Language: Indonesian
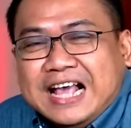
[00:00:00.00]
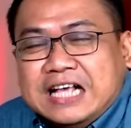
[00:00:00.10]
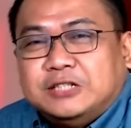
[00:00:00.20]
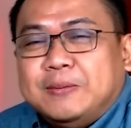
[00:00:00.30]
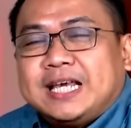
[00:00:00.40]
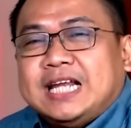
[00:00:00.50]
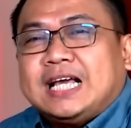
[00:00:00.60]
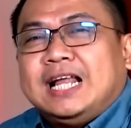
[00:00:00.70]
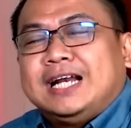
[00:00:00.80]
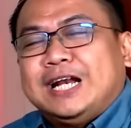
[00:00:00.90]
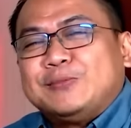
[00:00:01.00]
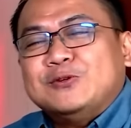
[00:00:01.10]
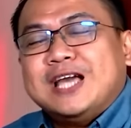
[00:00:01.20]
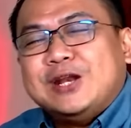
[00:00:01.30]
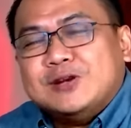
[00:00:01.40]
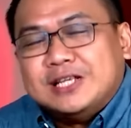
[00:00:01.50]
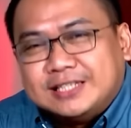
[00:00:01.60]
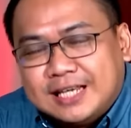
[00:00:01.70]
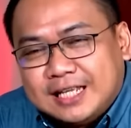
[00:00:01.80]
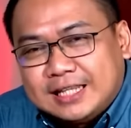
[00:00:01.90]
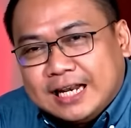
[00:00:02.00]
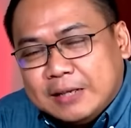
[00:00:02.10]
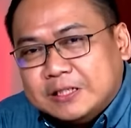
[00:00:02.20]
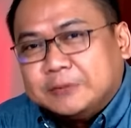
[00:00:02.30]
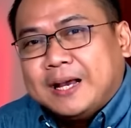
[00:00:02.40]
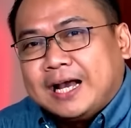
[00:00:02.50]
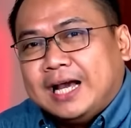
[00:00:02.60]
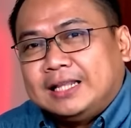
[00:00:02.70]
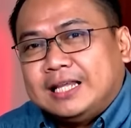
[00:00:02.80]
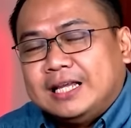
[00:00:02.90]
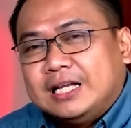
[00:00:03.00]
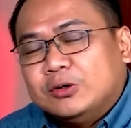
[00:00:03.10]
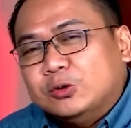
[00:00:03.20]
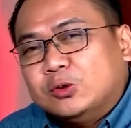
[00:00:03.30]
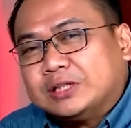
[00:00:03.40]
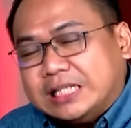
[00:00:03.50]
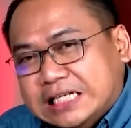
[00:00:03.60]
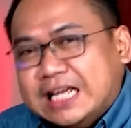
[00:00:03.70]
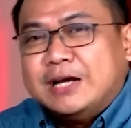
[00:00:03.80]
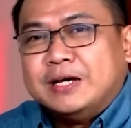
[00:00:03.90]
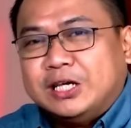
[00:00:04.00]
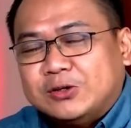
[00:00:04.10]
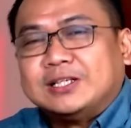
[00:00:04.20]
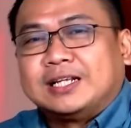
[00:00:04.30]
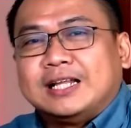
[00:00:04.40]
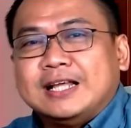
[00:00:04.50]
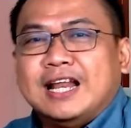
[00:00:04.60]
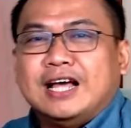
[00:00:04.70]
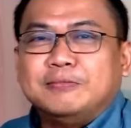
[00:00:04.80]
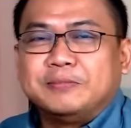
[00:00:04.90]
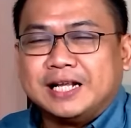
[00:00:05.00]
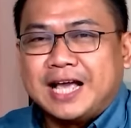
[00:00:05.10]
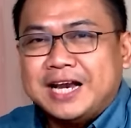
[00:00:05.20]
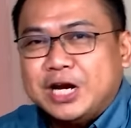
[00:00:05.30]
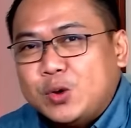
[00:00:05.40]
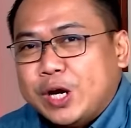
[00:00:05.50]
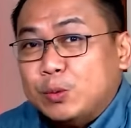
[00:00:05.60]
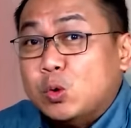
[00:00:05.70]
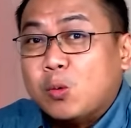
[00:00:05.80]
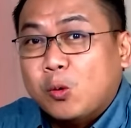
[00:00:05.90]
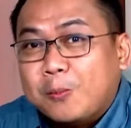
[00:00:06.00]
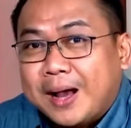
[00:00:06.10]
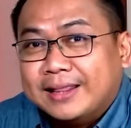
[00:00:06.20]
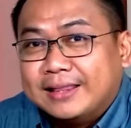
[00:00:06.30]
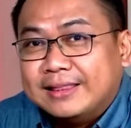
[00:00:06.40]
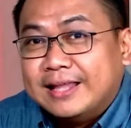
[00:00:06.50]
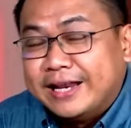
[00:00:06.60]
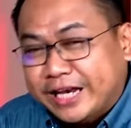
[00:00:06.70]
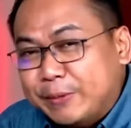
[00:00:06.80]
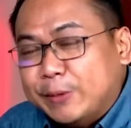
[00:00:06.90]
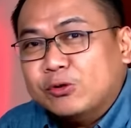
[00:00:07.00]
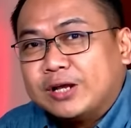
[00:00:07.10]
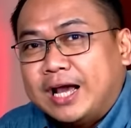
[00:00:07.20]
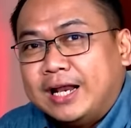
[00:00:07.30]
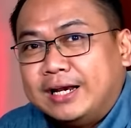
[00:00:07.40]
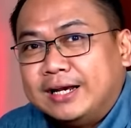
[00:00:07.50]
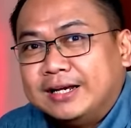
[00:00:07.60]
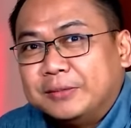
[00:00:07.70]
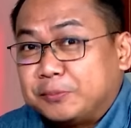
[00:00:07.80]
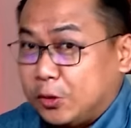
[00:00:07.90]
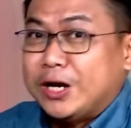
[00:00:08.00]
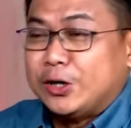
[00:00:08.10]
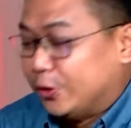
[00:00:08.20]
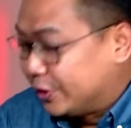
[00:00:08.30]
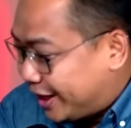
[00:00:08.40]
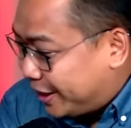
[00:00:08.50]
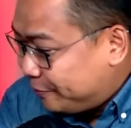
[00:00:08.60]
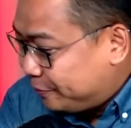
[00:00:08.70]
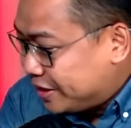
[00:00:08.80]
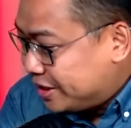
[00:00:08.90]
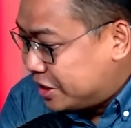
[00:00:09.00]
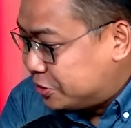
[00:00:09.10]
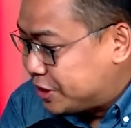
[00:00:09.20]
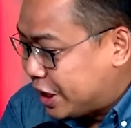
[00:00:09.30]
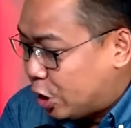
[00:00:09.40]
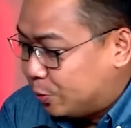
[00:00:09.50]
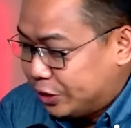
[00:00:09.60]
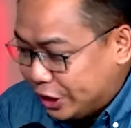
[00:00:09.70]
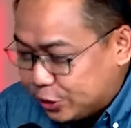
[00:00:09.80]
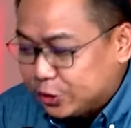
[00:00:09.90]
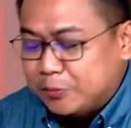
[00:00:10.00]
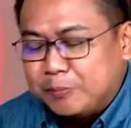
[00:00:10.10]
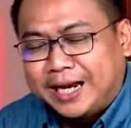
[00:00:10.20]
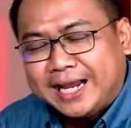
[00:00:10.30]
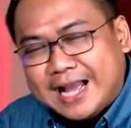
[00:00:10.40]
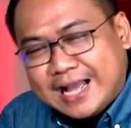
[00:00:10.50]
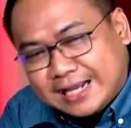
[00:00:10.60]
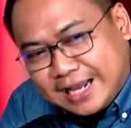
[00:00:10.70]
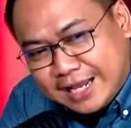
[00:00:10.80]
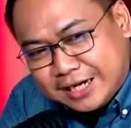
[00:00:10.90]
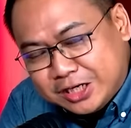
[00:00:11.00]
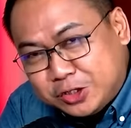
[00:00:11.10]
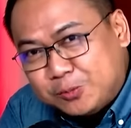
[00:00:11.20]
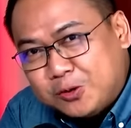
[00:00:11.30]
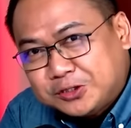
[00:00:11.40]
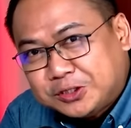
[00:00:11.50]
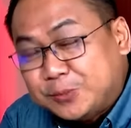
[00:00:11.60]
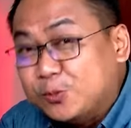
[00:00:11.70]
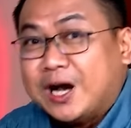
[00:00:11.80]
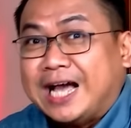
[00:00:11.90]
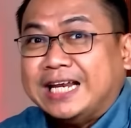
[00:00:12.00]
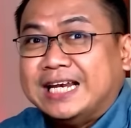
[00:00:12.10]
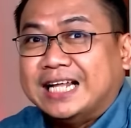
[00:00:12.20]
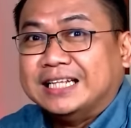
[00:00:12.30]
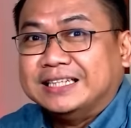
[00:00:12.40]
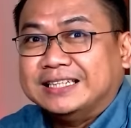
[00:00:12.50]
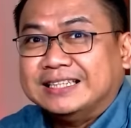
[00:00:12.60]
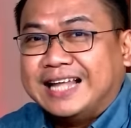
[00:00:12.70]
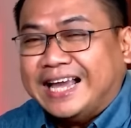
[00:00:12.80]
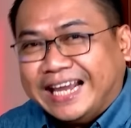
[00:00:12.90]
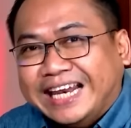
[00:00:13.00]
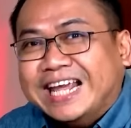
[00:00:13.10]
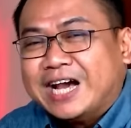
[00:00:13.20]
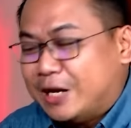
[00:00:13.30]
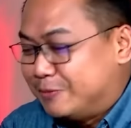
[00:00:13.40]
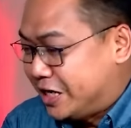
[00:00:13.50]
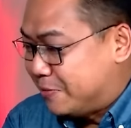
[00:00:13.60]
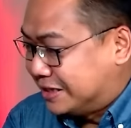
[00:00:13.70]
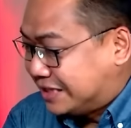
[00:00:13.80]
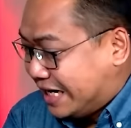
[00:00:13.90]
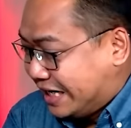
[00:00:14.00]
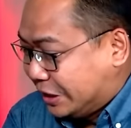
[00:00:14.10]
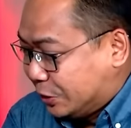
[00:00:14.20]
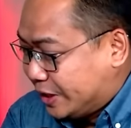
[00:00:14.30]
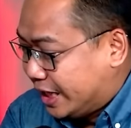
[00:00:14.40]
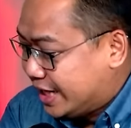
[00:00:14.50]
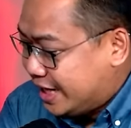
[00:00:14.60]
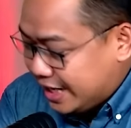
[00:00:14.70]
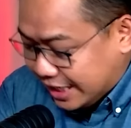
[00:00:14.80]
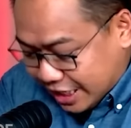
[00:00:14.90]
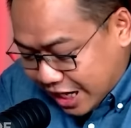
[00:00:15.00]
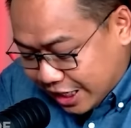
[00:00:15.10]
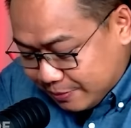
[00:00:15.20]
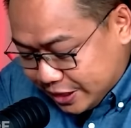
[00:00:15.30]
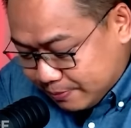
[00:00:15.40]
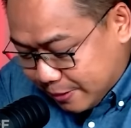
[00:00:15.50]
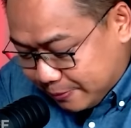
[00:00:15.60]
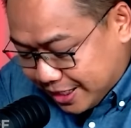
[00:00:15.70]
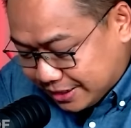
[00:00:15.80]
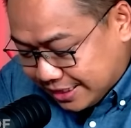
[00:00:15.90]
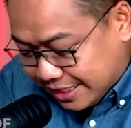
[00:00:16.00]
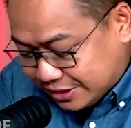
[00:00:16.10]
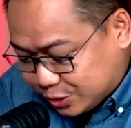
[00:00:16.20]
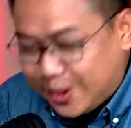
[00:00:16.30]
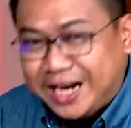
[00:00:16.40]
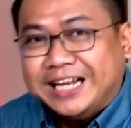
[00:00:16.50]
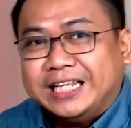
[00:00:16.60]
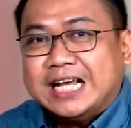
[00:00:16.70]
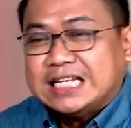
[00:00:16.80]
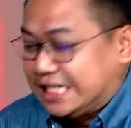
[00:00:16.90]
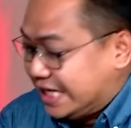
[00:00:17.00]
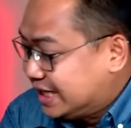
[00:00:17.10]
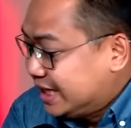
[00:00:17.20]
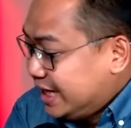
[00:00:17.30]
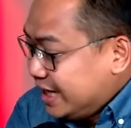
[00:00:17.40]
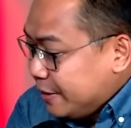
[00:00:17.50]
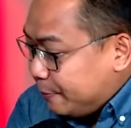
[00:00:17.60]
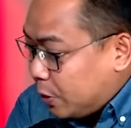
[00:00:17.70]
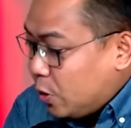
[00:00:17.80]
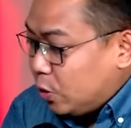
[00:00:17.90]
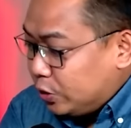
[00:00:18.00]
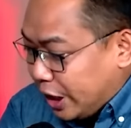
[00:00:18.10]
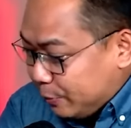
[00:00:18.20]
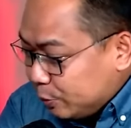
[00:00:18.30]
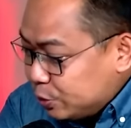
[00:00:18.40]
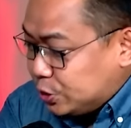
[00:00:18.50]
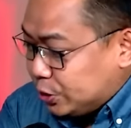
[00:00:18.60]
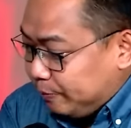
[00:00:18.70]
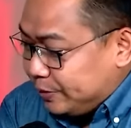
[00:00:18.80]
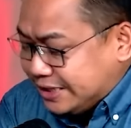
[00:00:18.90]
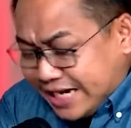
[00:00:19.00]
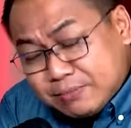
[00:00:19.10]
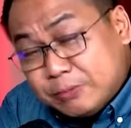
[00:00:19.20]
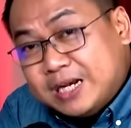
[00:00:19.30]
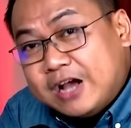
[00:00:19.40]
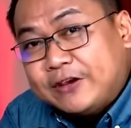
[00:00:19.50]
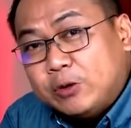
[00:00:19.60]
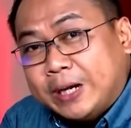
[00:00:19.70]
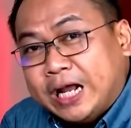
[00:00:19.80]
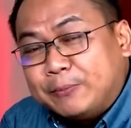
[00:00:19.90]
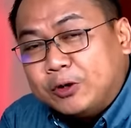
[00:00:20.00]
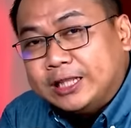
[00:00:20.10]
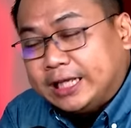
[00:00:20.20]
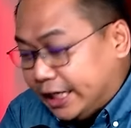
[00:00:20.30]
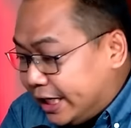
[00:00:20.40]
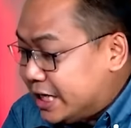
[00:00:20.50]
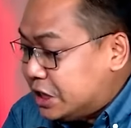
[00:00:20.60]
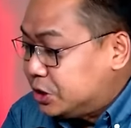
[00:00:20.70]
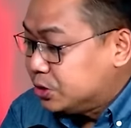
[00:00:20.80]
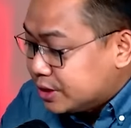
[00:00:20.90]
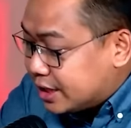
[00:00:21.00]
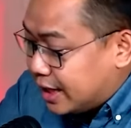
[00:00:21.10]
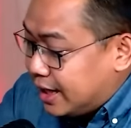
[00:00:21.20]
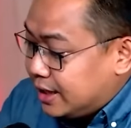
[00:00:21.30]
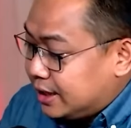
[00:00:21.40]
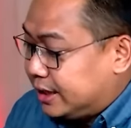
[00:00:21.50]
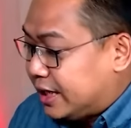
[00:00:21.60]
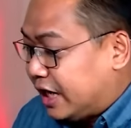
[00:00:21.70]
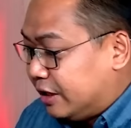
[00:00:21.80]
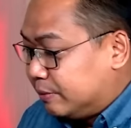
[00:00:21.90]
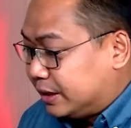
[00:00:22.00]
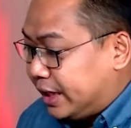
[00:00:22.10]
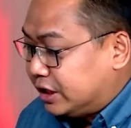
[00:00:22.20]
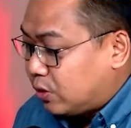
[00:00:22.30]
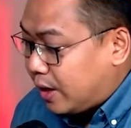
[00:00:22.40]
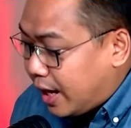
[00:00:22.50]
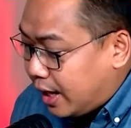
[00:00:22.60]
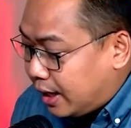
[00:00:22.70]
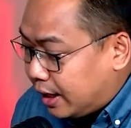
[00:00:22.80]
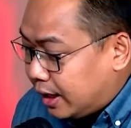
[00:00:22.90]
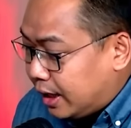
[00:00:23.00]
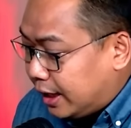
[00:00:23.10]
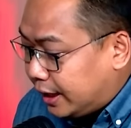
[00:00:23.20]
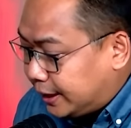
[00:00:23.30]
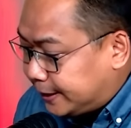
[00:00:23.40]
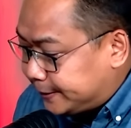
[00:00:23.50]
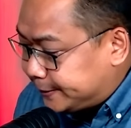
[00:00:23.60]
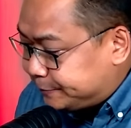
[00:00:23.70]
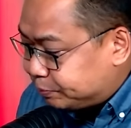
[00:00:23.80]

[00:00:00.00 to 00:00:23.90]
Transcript: Sebagian kalangan anak muda Indonesia telah bersepakat untuk tidak ikut serta dalam Pilkada 2024 dan ini menimbulkan pro dan kontra. Dan juga kalaupun ikut, mereka akan nyoblos semua kandidat. Nah, ini akan menjadi masalah ya tentunya, karena akan menyebabkan suara ini tidak sah. Pro kontra pun muncul. Saya akan membedah fenomena politik ini dan juga kita akan bertanya soal uh,